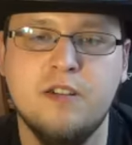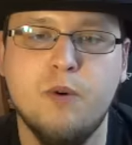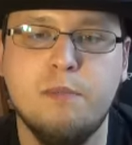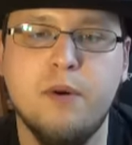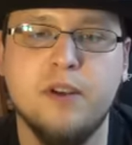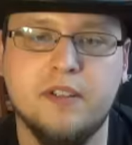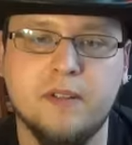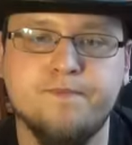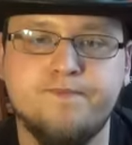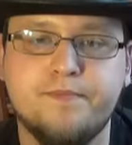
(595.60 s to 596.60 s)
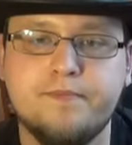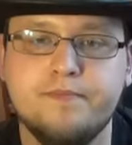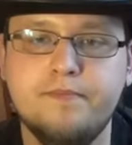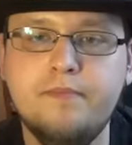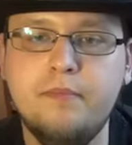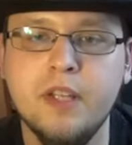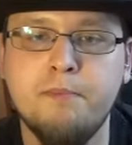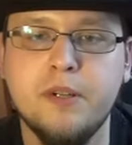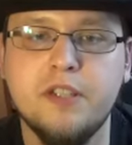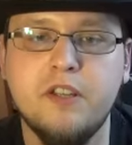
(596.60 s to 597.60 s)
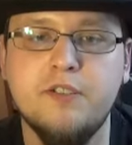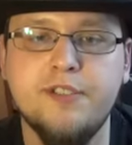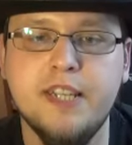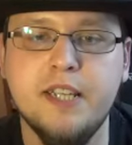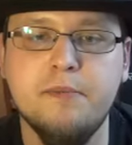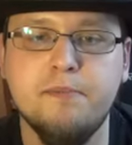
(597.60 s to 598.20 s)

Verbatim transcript: waypointy. Postanowili,